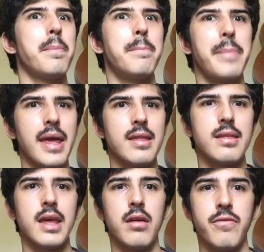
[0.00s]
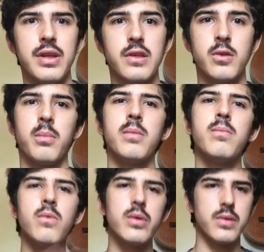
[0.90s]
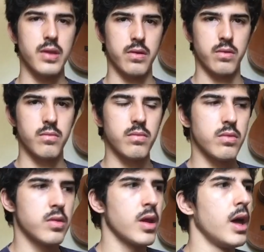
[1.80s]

pense e reflita sobre muitos assuntos.